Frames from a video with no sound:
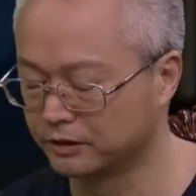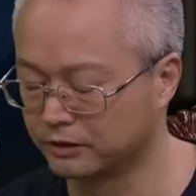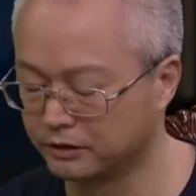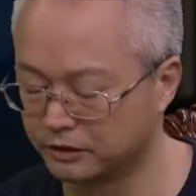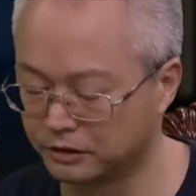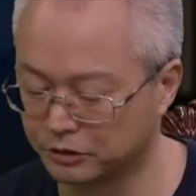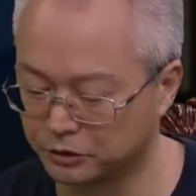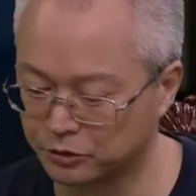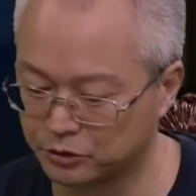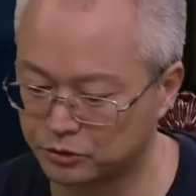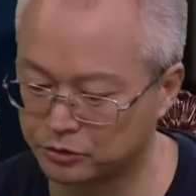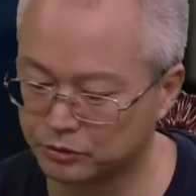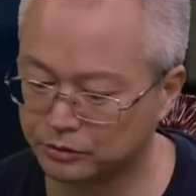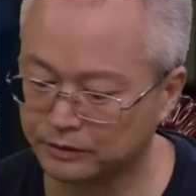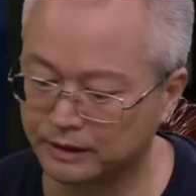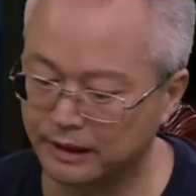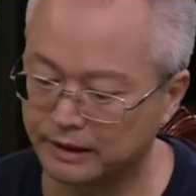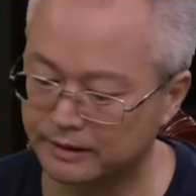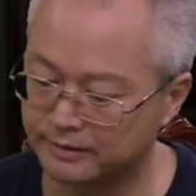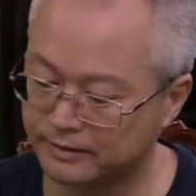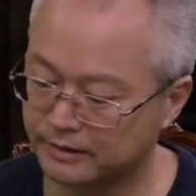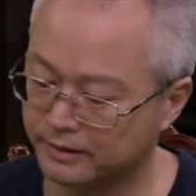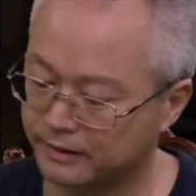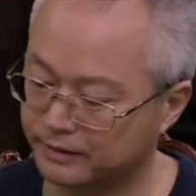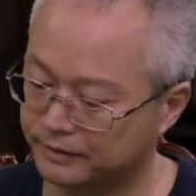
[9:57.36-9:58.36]
认这个宋
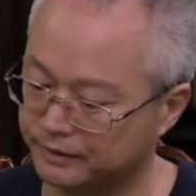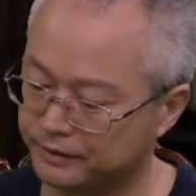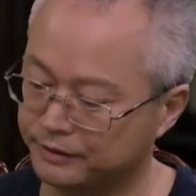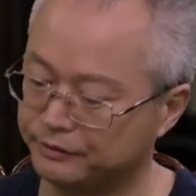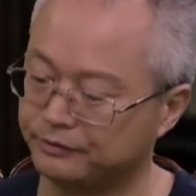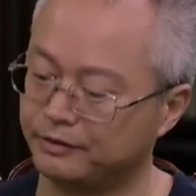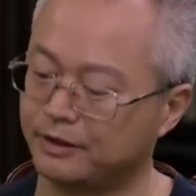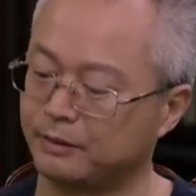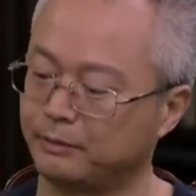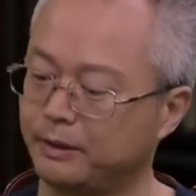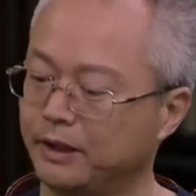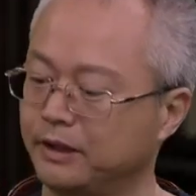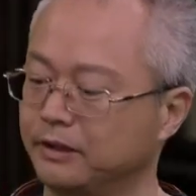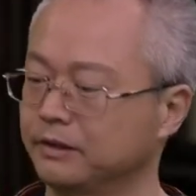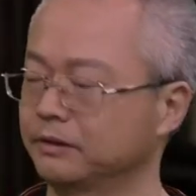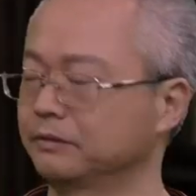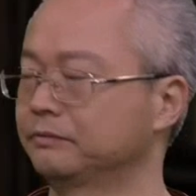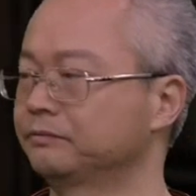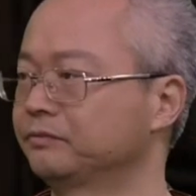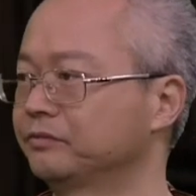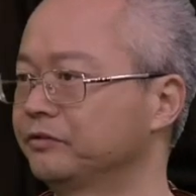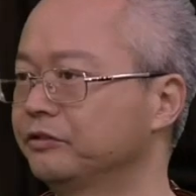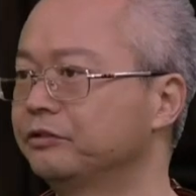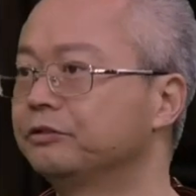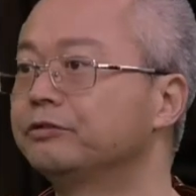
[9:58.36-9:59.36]
代在这方面的
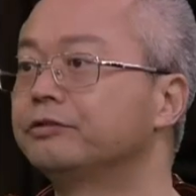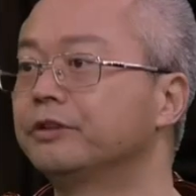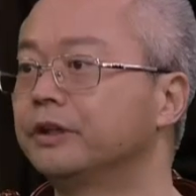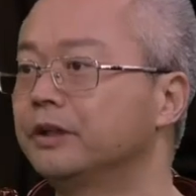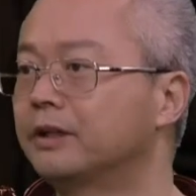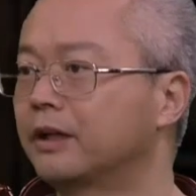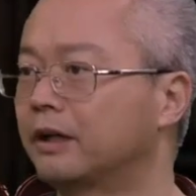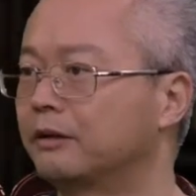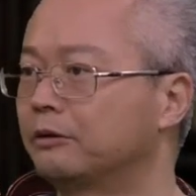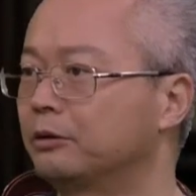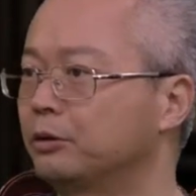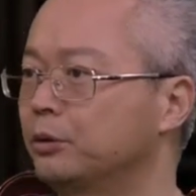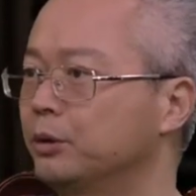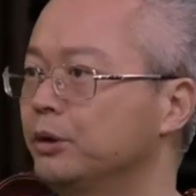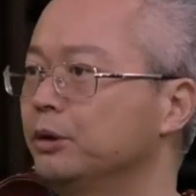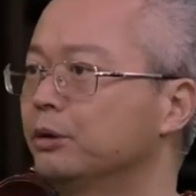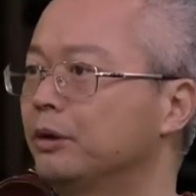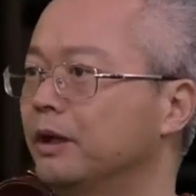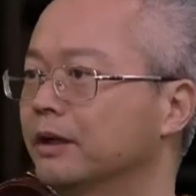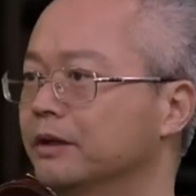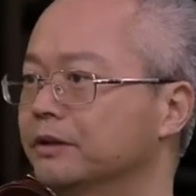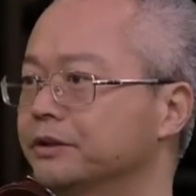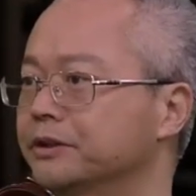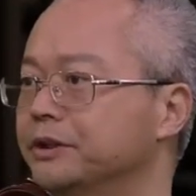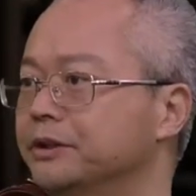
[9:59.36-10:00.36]
非常辉
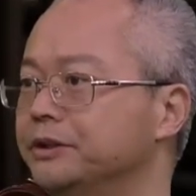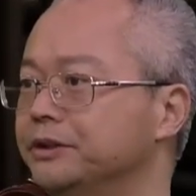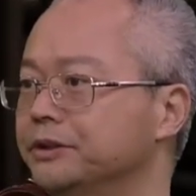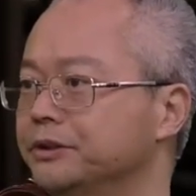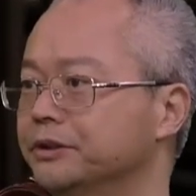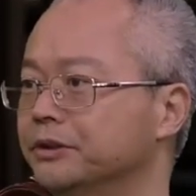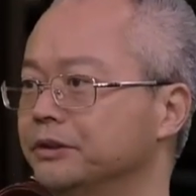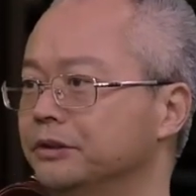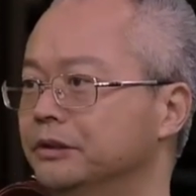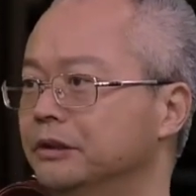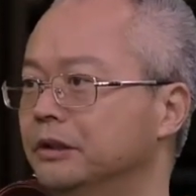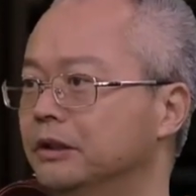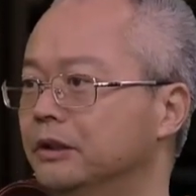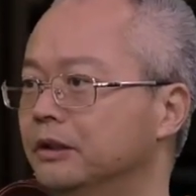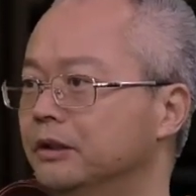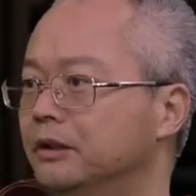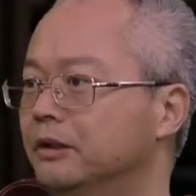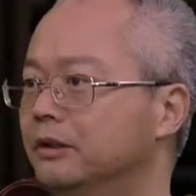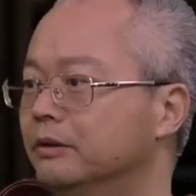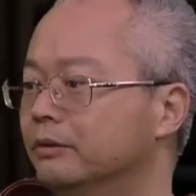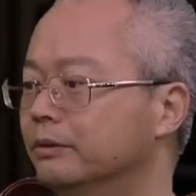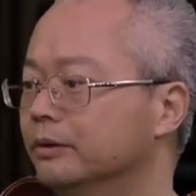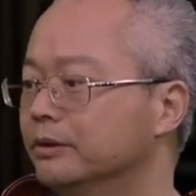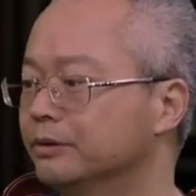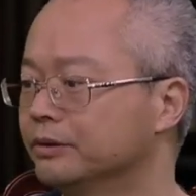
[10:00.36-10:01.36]
煌的成就。
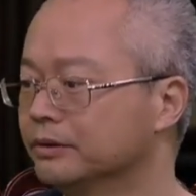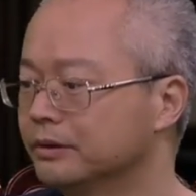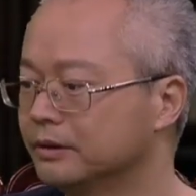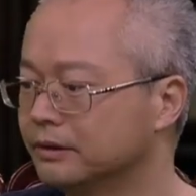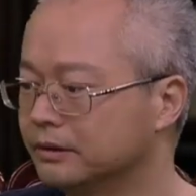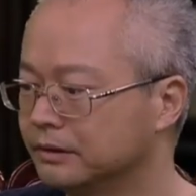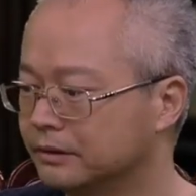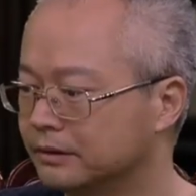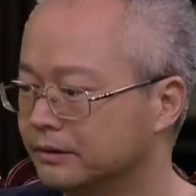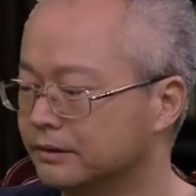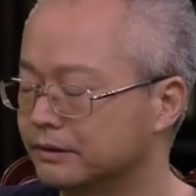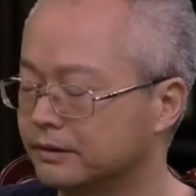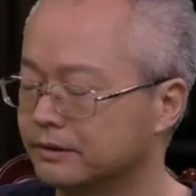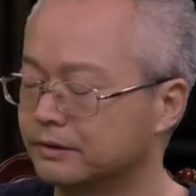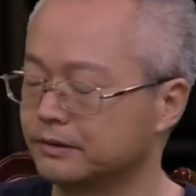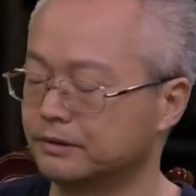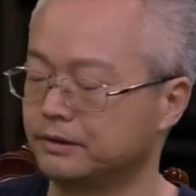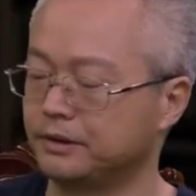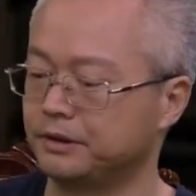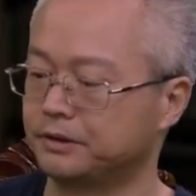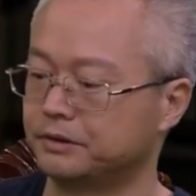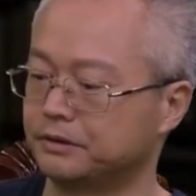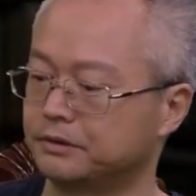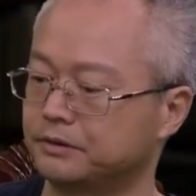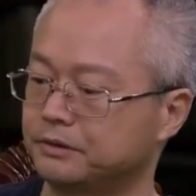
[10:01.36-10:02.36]
我觉得
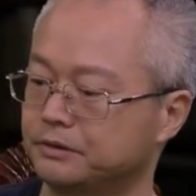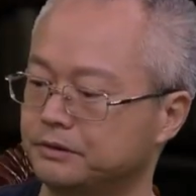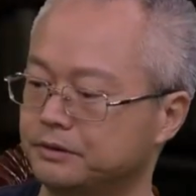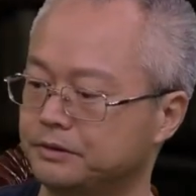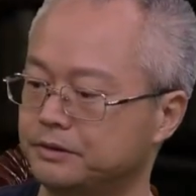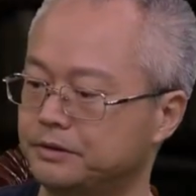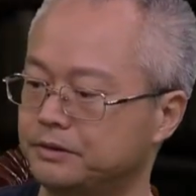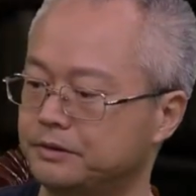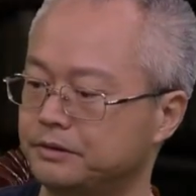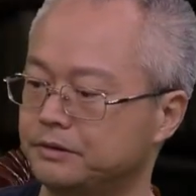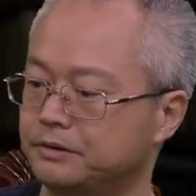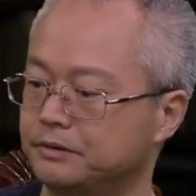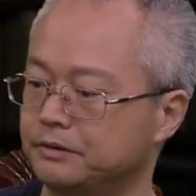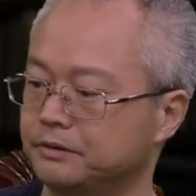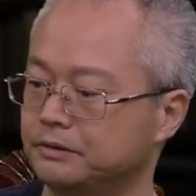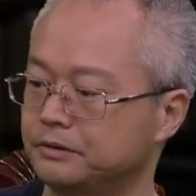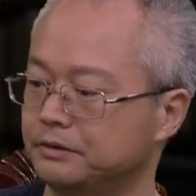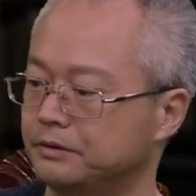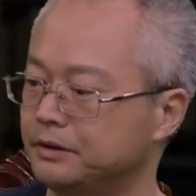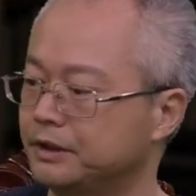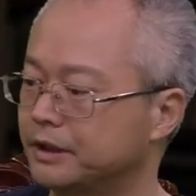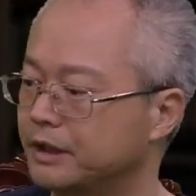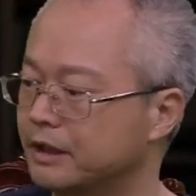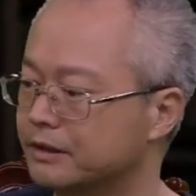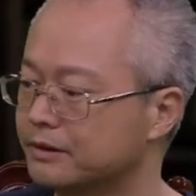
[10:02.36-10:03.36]
那个
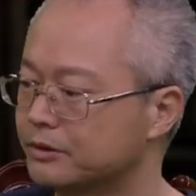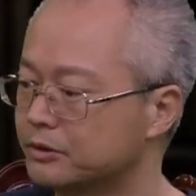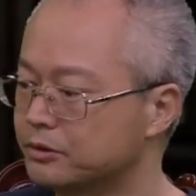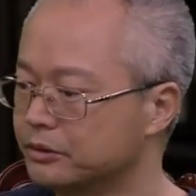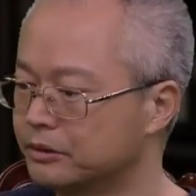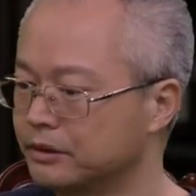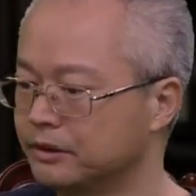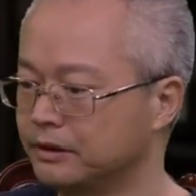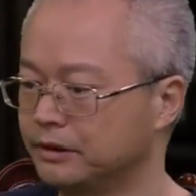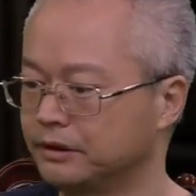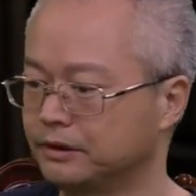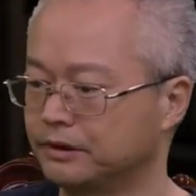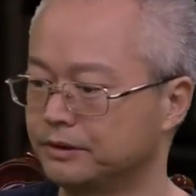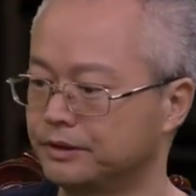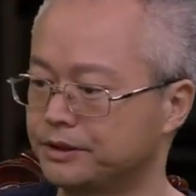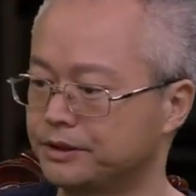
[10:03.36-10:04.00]
呃，你刚才说的那